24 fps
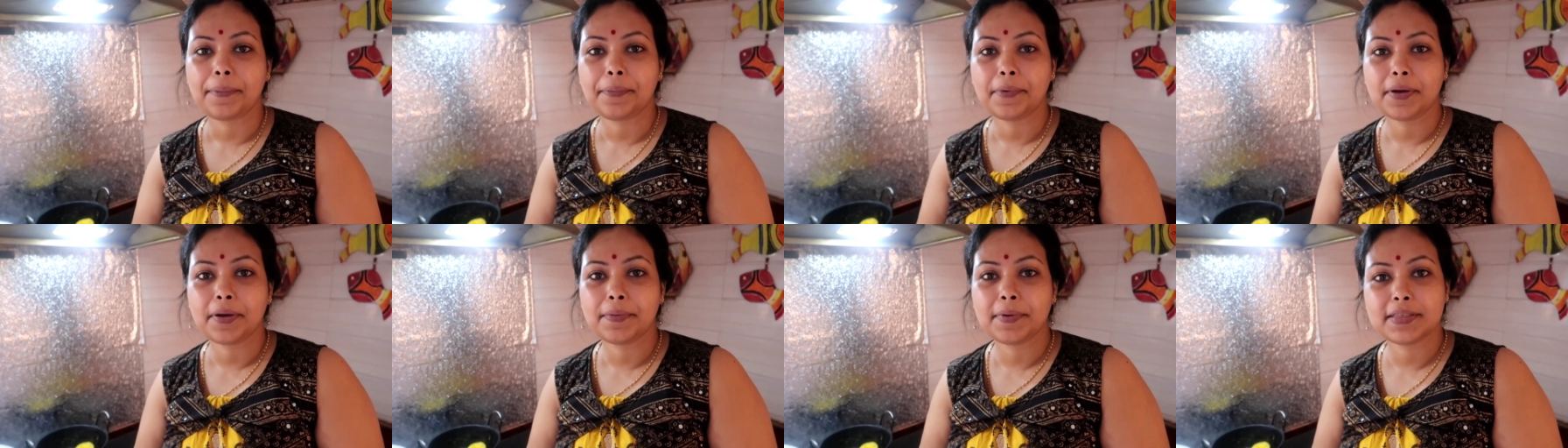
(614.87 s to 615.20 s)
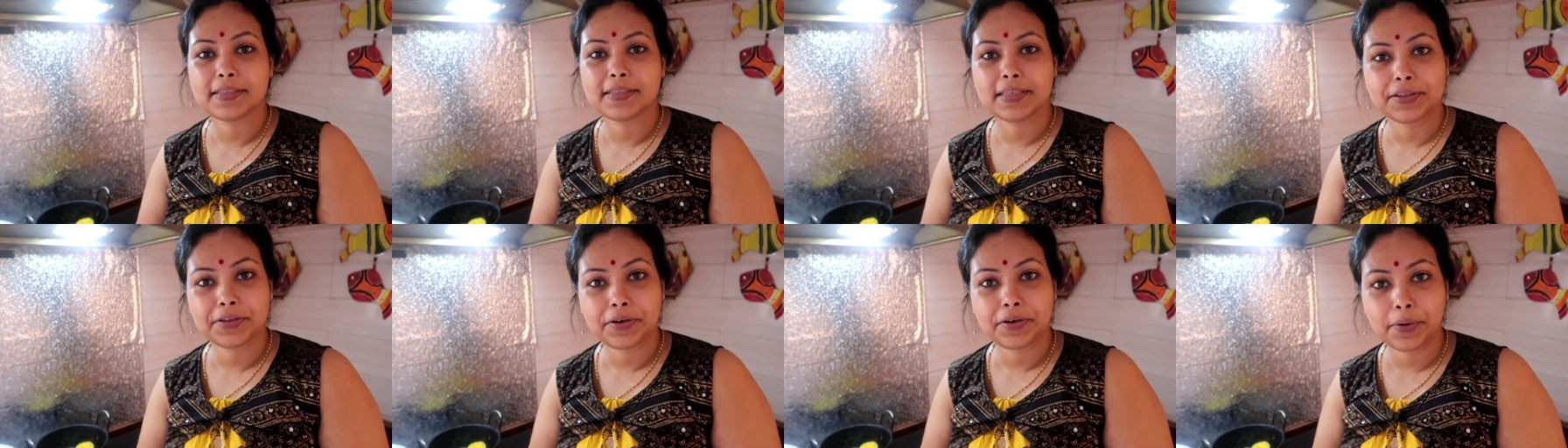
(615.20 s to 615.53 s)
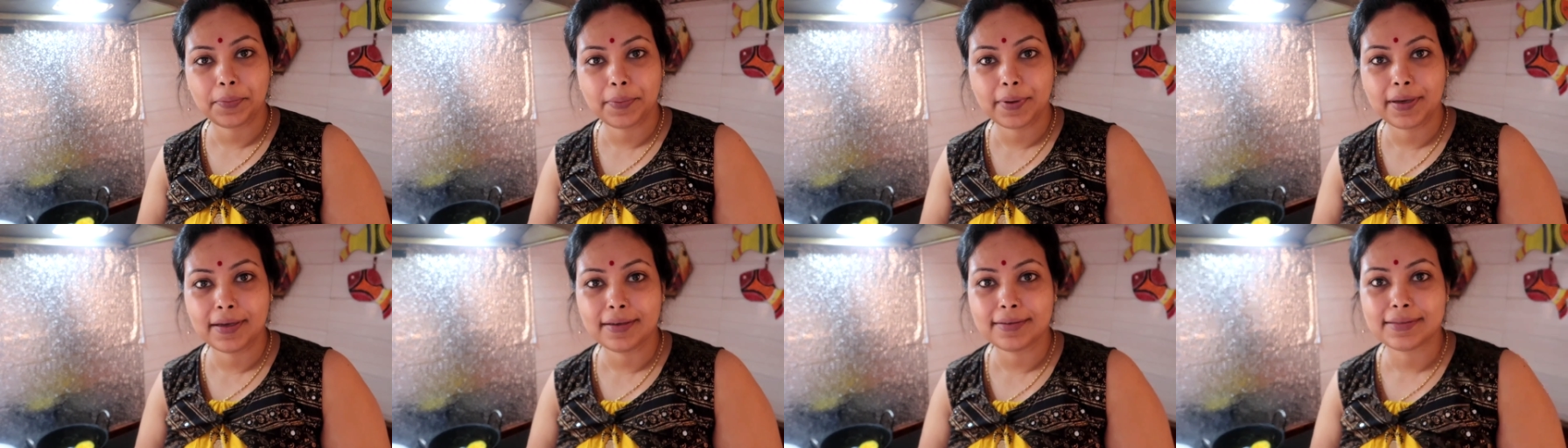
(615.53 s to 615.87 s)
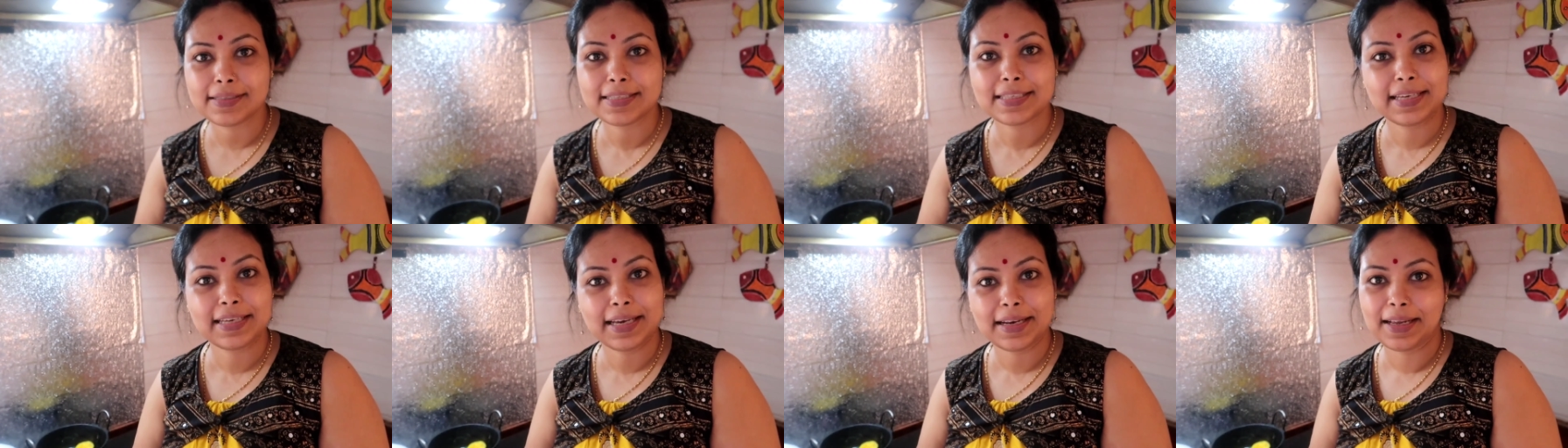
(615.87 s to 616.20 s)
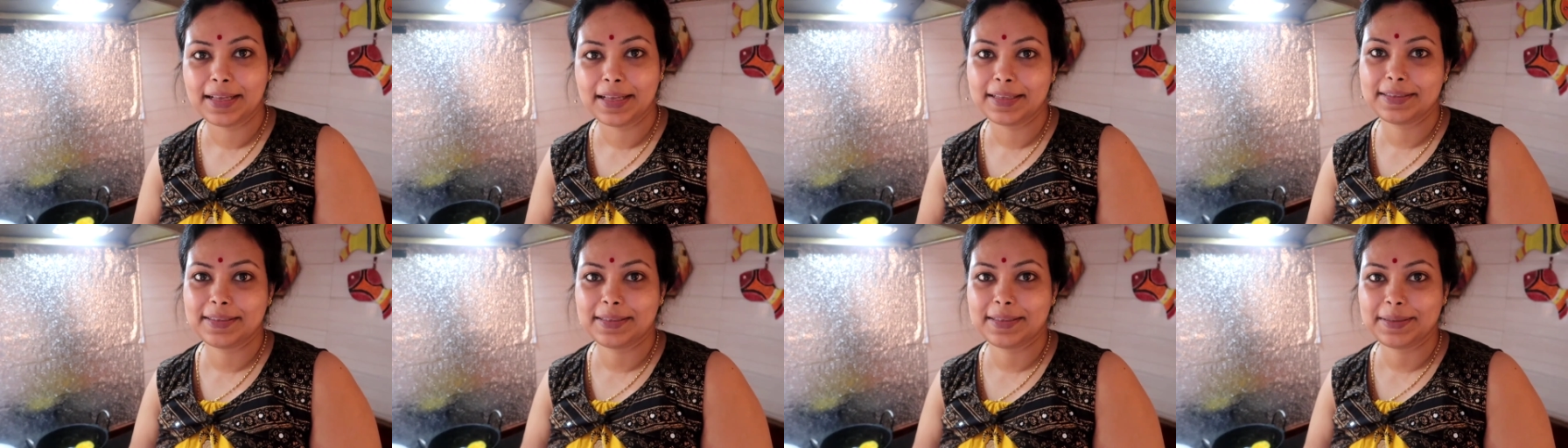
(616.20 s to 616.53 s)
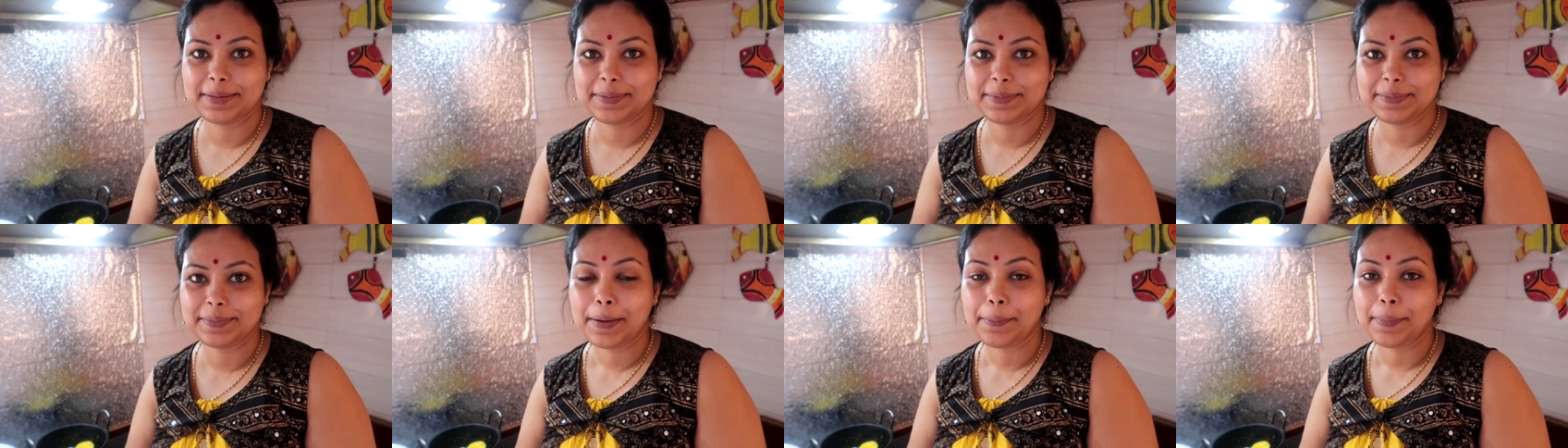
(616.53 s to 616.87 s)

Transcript: তারপরে আবার যেতে হবে চিকেন আনতে